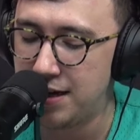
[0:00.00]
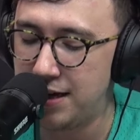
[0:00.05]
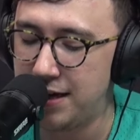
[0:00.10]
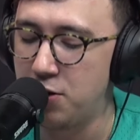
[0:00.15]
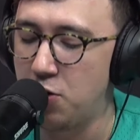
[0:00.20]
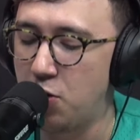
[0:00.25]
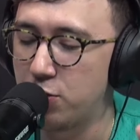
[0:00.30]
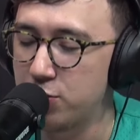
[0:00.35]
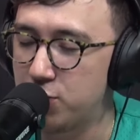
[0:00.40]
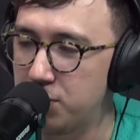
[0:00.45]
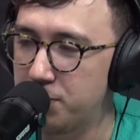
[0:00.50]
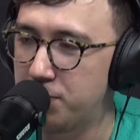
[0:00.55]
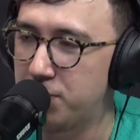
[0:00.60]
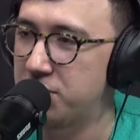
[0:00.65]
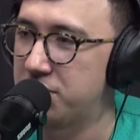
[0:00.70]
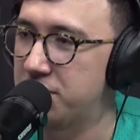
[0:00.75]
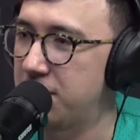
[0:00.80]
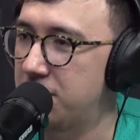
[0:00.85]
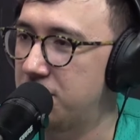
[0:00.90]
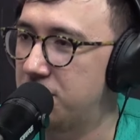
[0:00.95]
y
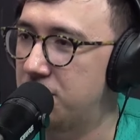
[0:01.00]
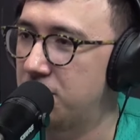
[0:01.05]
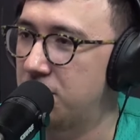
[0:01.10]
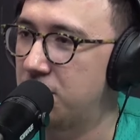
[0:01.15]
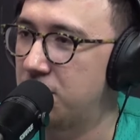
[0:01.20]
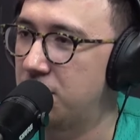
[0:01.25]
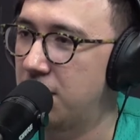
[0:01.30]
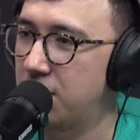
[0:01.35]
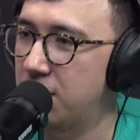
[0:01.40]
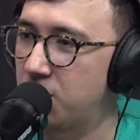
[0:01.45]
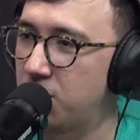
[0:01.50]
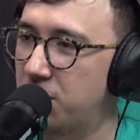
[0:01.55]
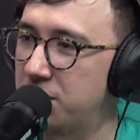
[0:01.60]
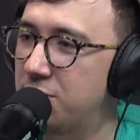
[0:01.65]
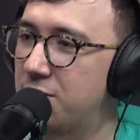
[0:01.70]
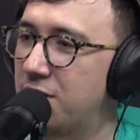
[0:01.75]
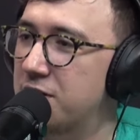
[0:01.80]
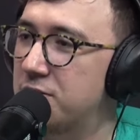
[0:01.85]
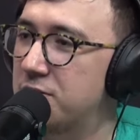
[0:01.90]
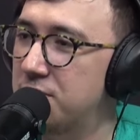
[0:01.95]
8% en
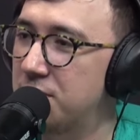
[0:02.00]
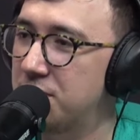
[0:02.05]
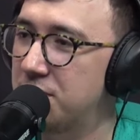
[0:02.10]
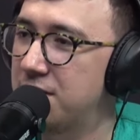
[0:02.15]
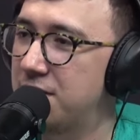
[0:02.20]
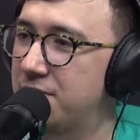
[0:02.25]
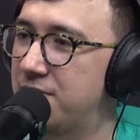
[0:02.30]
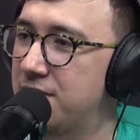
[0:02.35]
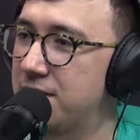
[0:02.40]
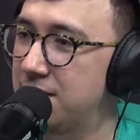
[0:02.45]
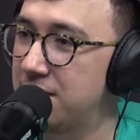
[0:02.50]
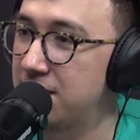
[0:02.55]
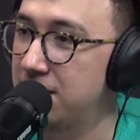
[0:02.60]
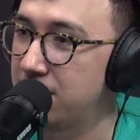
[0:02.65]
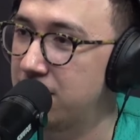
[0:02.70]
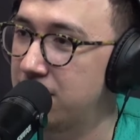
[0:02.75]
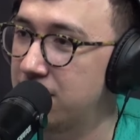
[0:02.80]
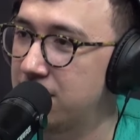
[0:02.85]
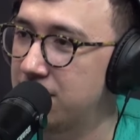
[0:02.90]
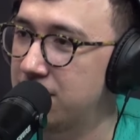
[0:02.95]
cuanto a acciones defensivas.